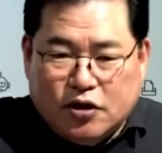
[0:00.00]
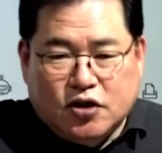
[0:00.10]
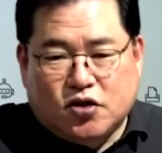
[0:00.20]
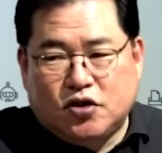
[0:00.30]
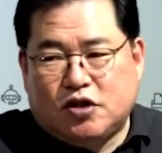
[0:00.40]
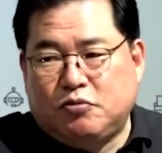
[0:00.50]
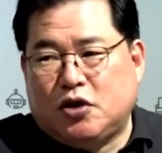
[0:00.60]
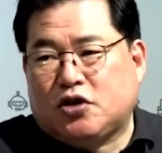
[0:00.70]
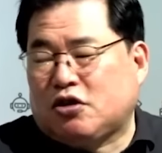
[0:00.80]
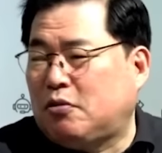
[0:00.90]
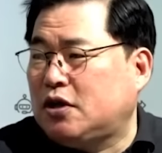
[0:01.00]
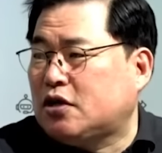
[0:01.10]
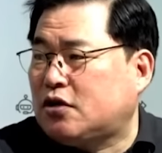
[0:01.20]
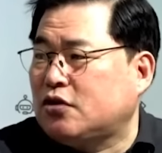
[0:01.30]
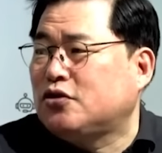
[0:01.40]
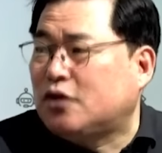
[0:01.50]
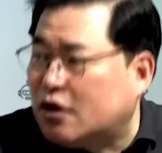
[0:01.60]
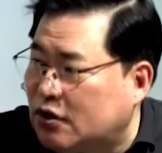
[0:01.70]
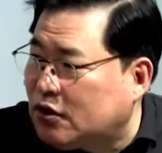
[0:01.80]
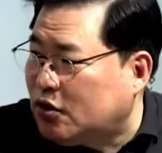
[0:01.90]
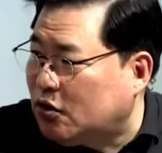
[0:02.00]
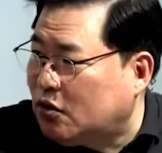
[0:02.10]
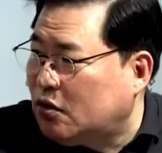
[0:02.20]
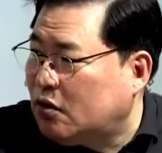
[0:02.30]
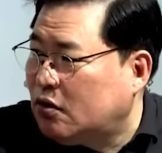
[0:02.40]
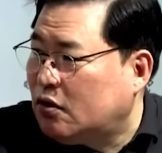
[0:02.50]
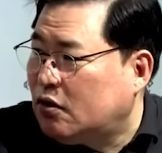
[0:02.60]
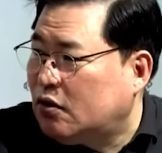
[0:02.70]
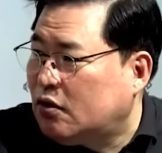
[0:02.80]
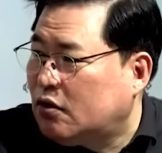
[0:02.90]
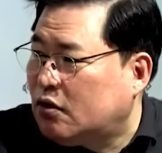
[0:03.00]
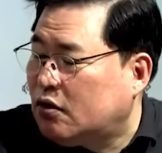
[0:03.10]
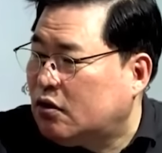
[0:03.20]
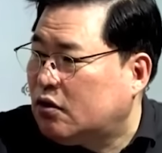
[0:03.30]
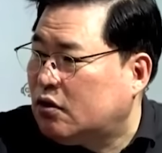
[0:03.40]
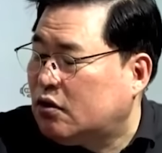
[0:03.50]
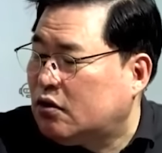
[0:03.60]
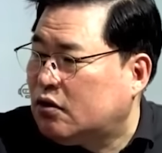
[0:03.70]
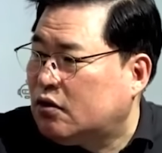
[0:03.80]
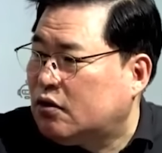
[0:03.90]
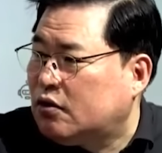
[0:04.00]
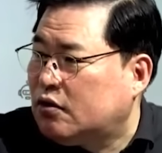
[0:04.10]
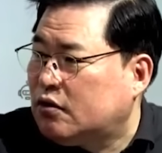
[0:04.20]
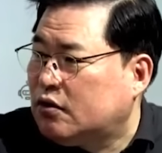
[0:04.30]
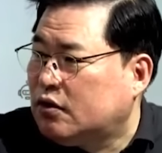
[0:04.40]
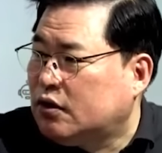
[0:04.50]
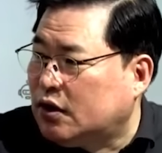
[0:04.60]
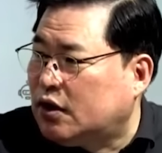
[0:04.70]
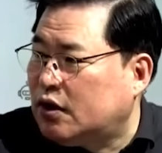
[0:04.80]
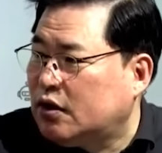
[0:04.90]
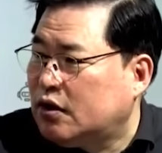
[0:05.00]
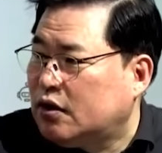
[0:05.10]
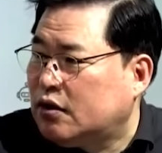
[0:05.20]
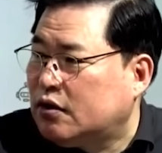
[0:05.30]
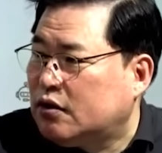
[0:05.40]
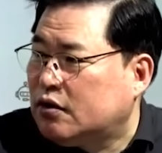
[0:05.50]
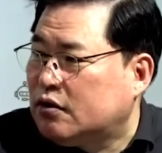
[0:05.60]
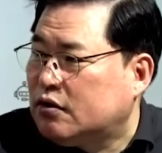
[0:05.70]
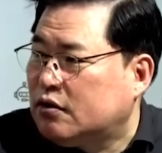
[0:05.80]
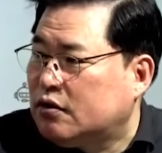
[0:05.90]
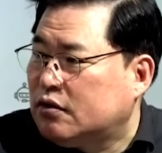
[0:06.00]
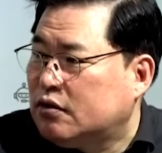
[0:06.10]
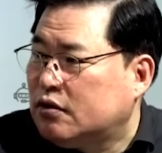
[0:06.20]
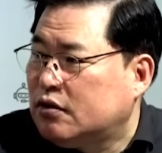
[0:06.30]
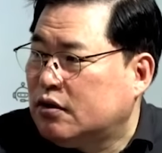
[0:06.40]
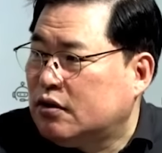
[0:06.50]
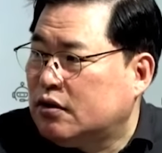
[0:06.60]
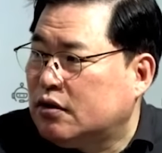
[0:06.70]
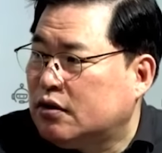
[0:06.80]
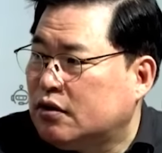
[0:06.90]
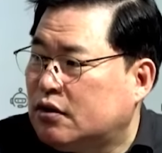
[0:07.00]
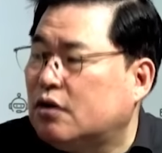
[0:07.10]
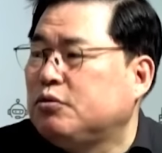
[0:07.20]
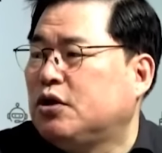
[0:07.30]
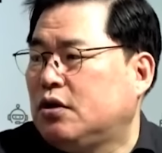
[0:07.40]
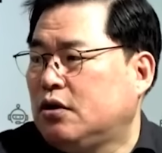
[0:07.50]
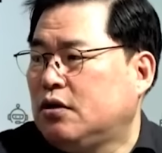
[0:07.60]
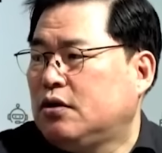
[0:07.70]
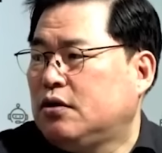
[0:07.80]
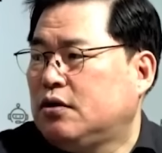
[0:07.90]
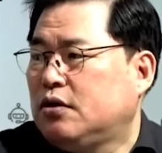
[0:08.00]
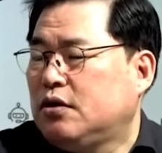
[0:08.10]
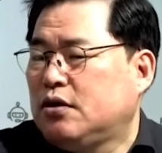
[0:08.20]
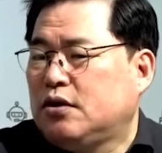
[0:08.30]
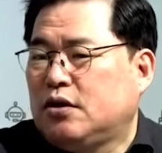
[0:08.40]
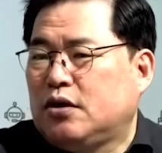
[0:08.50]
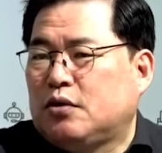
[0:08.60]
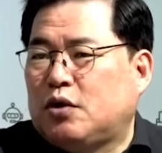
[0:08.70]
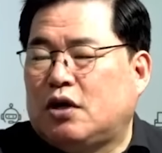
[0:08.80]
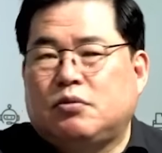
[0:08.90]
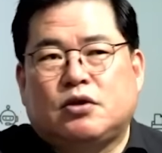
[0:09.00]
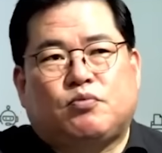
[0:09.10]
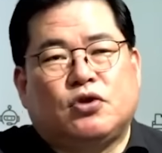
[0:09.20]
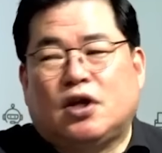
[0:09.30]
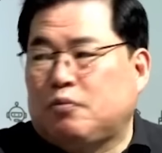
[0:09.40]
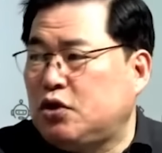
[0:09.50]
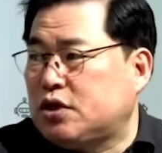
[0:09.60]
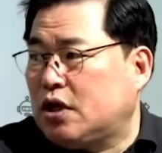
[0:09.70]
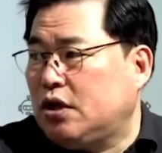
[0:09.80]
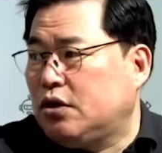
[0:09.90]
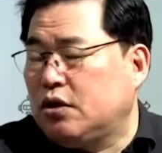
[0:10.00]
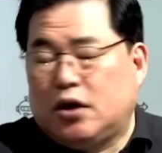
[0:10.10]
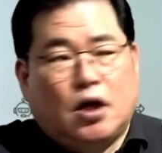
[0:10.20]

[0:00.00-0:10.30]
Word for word: 2010년에 음. 저만 나서 당선된 거예요. 아 예. 유동규 만나서 당선된 거구나. 그럼요. 시장에. 어. 왜냐면 이제 분당표 있잖아요.